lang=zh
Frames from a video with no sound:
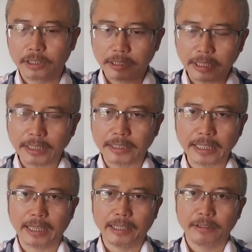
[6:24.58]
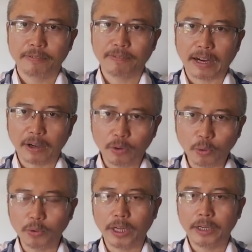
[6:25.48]
现在反
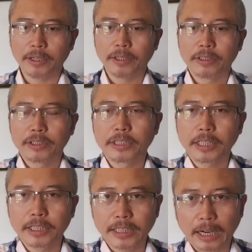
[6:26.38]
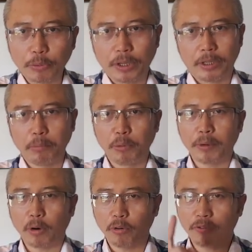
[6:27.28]
共呢是一个长远的目
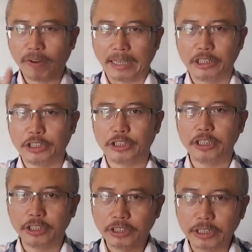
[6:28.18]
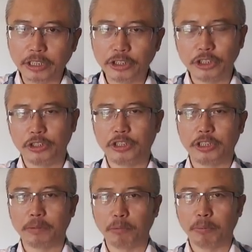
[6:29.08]
标，反袭是一个近
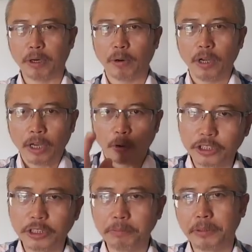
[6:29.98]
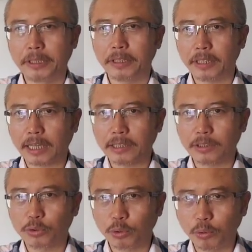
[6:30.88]
期的目标。习近平他
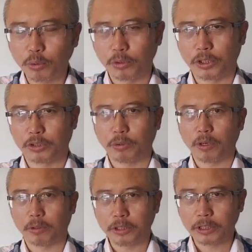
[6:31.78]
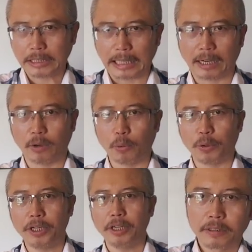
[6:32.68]
是中共的首脑，是党
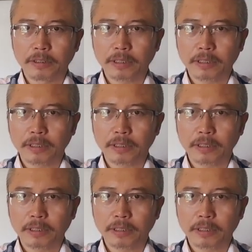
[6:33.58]
魁。